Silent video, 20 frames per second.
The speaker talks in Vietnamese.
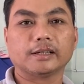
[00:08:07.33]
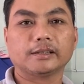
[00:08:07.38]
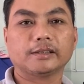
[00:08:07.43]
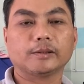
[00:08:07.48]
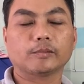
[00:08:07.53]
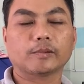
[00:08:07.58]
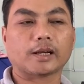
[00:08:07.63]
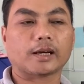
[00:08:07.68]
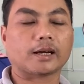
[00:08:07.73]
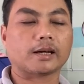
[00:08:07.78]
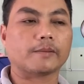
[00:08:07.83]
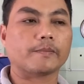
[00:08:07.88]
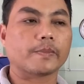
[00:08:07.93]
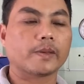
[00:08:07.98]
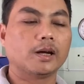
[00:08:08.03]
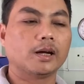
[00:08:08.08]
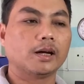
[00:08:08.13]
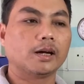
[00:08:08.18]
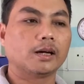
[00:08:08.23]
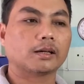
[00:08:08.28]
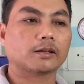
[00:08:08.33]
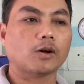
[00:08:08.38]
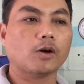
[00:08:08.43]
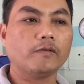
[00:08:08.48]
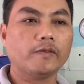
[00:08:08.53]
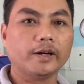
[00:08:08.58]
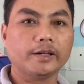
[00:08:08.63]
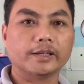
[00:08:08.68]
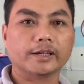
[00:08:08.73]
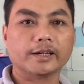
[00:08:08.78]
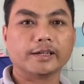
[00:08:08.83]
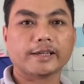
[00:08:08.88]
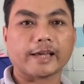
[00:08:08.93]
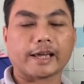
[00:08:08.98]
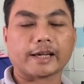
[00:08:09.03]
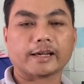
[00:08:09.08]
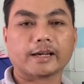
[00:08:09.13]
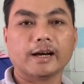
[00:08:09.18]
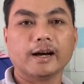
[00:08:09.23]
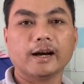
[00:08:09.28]
à, nói chung là đối với những
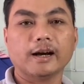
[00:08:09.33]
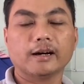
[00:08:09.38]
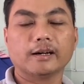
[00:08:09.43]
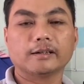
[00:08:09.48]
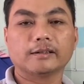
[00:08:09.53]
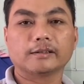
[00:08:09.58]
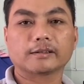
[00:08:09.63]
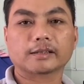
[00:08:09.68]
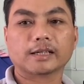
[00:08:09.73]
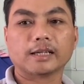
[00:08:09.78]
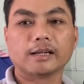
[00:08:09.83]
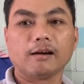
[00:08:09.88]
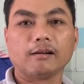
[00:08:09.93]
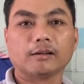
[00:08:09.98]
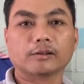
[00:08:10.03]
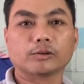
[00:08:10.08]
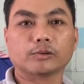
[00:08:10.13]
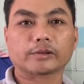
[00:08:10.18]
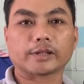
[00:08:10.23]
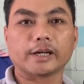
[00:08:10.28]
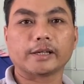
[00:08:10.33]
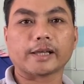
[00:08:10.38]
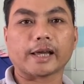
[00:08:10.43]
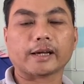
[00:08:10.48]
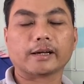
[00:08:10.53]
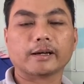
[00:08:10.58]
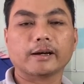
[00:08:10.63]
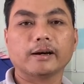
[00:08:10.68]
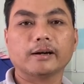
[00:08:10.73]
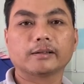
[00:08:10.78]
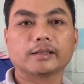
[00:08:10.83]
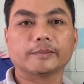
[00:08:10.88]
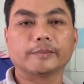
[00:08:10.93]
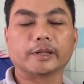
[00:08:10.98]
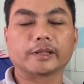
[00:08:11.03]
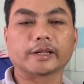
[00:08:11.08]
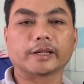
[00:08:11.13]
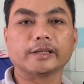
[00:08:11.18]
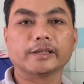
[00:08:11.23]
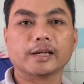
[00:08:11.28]
cái dạng cơ cái đó là thuộc về dạng
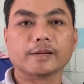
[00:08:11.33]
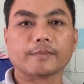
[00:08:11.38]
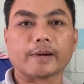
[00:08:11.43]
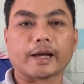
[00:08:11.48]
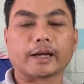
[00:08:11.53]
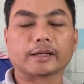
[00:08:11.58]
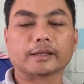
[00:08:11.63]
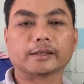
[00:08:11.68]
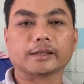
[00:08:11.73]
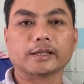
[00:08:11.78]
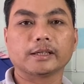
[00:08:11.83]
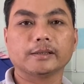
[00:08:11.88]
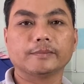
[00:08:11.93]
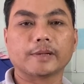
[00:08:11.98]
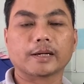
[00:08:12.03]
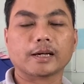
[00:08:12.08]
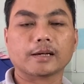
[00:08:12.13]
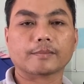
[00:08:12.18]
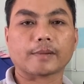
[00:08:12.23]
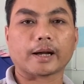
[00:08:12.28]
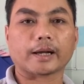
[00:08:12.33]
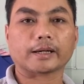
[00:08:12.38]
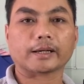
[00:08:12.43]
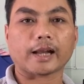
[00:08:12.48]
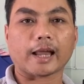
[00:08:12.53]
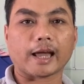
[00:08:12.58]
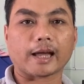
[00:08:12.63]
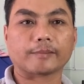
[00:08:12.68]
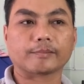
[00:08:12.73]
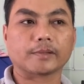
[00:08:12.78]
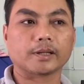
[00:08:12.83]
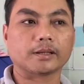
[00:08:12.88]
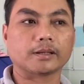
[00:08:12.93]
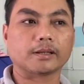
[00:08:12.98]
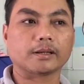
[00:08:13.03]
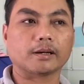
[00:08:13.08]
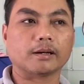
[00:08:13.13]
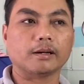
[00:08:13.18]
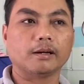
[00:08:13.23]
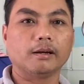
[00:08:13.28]
cơ thì mình nghĩ các bạn khi mà các bạn làm
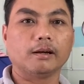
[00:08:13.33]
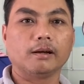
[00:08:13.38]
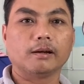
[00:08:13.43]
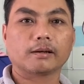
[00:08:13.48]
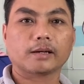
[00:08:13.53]
thì